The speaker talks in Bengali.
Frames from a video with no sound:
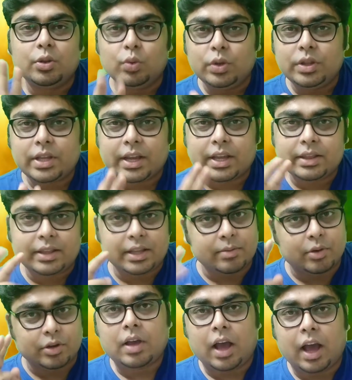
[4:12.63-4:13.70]
দুই থেকে তিন
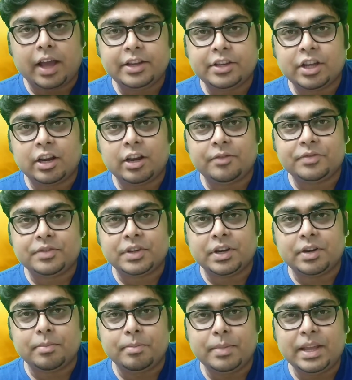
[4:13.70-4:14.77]
বছর আইজাল
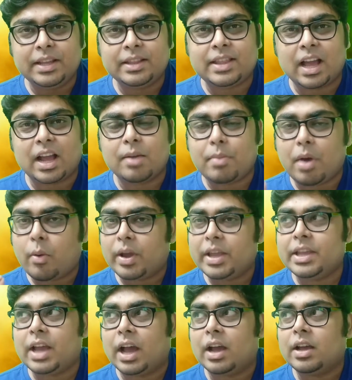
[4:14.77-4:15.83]
এফসির মিং থাং
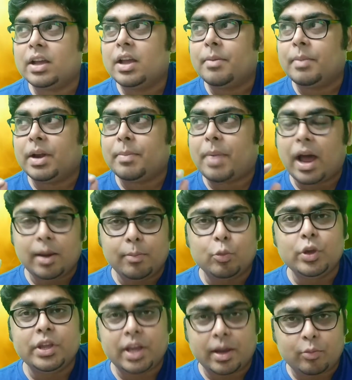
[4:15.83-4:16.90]
মাওয়াইয়া মানে
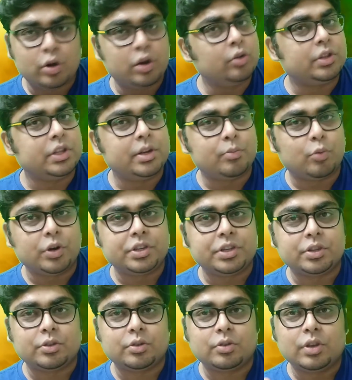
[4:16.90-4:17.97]
ভালপুইয়া বলেও তিনি
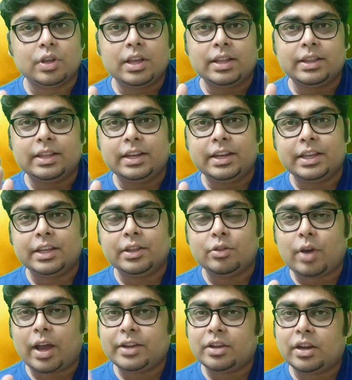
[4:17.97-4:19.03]
পরিচিত তিনি
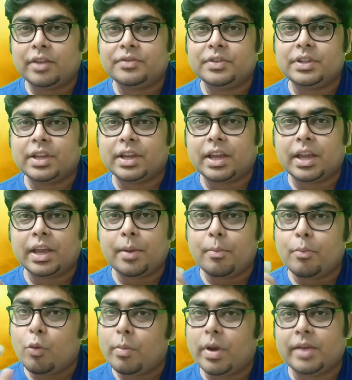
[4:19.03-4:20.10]
কিন্তু আইজাল এফসি থেকে
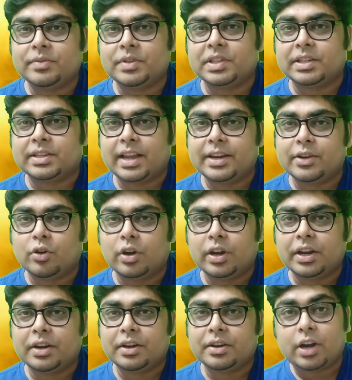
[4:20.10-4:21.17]
মুম্বাই এফসিতে সাইন
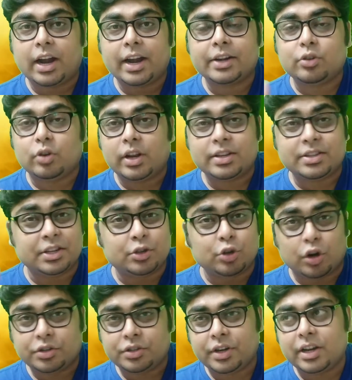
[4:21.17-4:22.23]
করলেন ডাইরেক্ট চলে আসছি
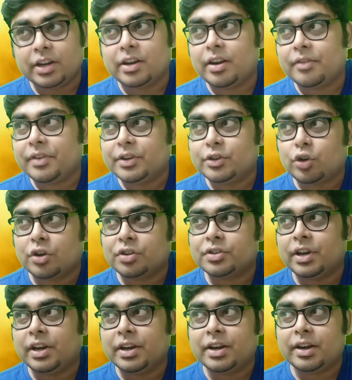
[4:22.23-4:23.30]
জর্জ টেলিগ্রাফের জর্জ
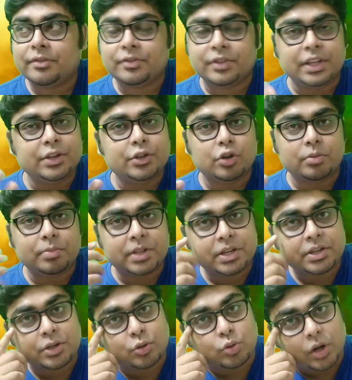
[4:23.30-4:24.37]
টেলিগ্রাফ তিনজন
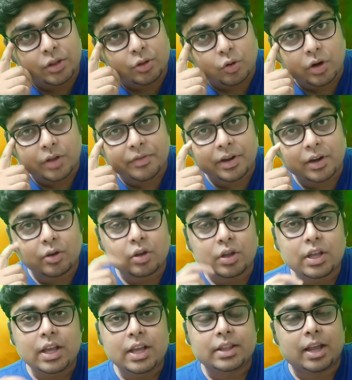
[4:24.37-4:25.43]
বিদেশি চূড়ান্ত করে ফেললো
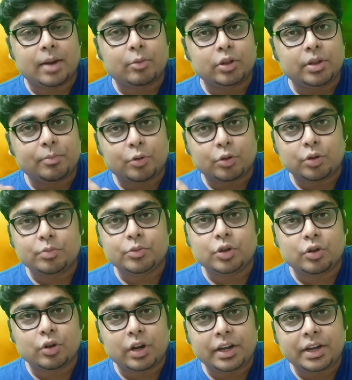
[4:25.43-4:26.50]
তার মধ্যে
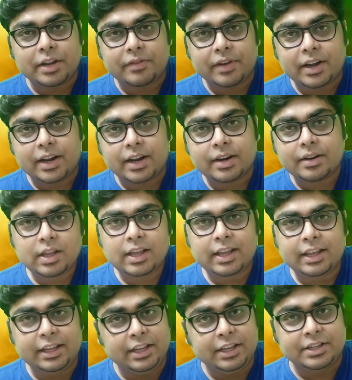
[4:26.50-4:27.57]
প্রথমজন হলেন ডিফেন্ডার
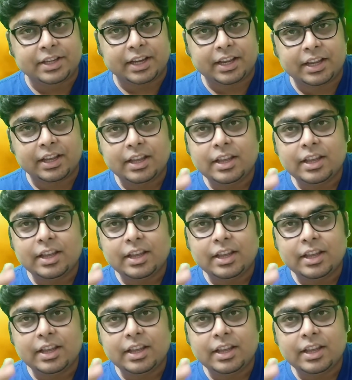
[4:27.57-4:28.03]
ইচে